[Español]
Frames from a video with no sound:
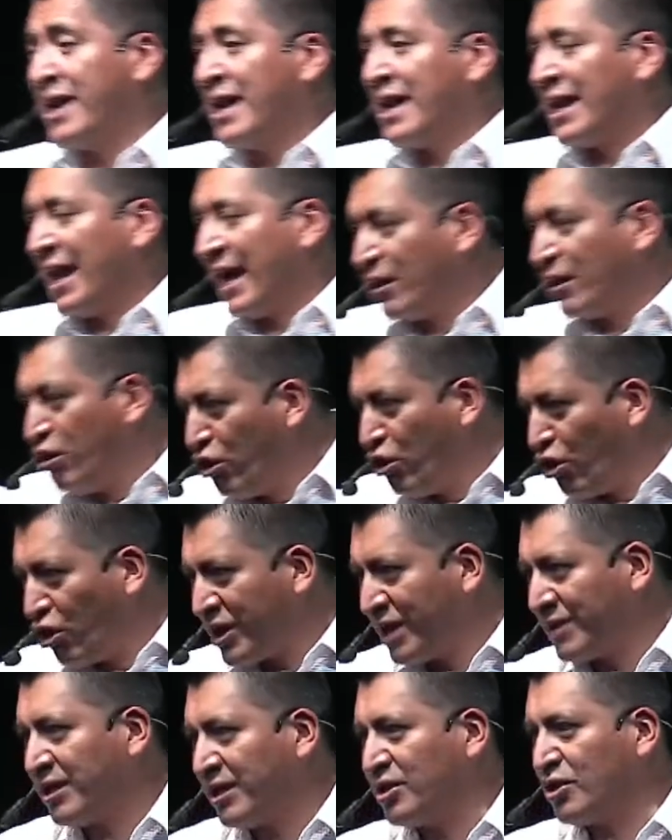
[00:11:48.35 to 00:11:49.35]
la
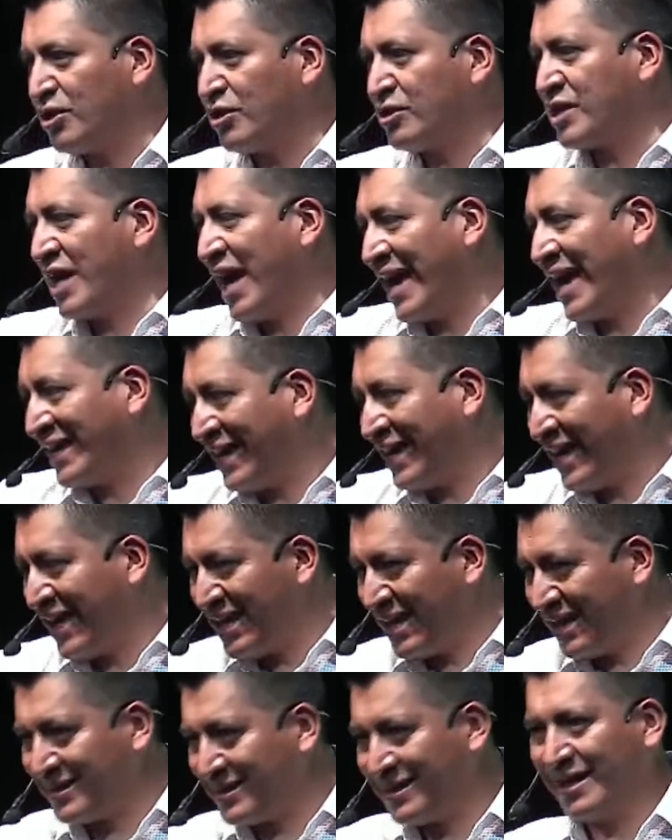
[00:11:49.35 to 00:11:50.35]
gloria de Dios aquí en
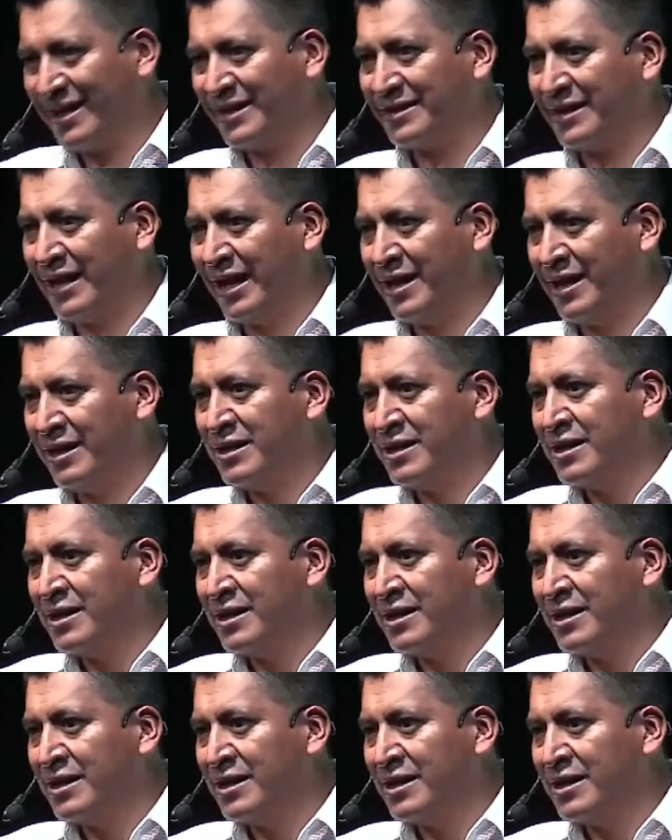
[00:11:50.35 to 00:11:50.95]
la tierra,